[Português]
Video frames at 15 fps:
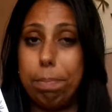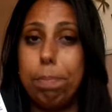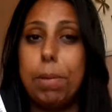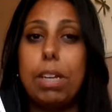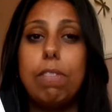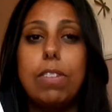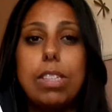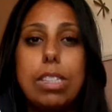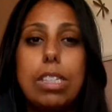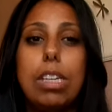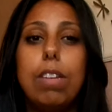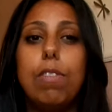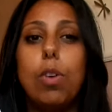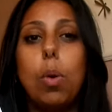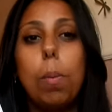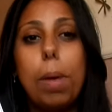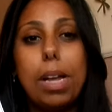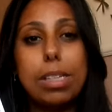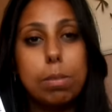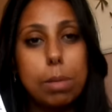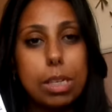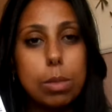previsível,
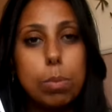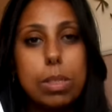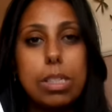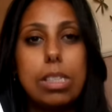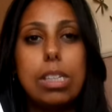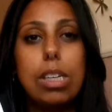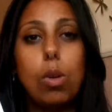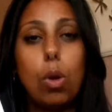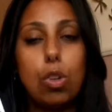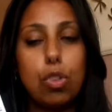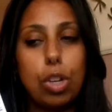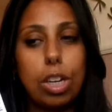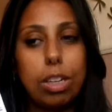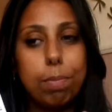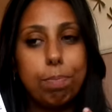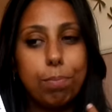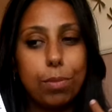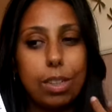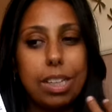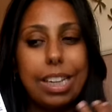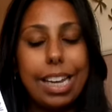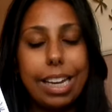mas mesmo assim eu achei
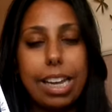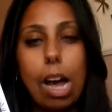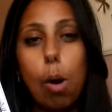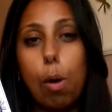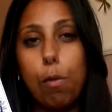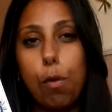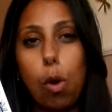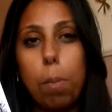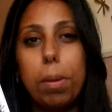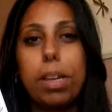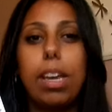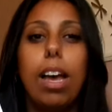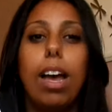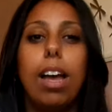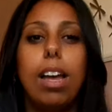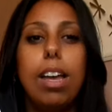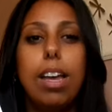legal a forma que a,